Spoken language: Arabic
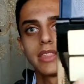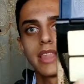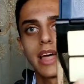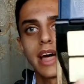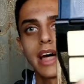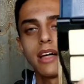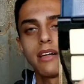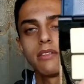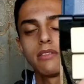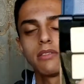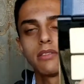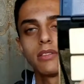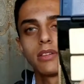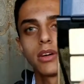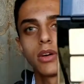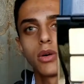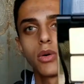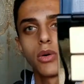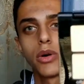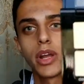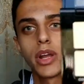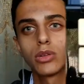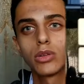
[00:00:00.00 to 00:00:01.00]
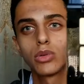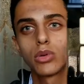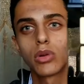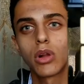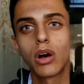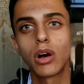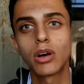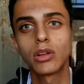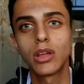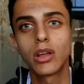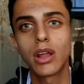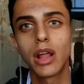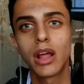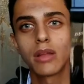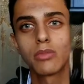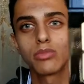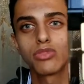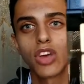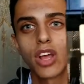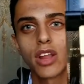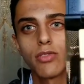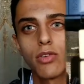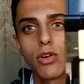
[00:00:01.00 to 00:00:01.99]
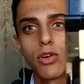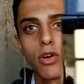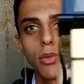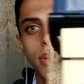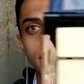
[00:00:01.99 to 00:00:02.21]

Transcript: ده كوريكتور اخضر انا مش عارف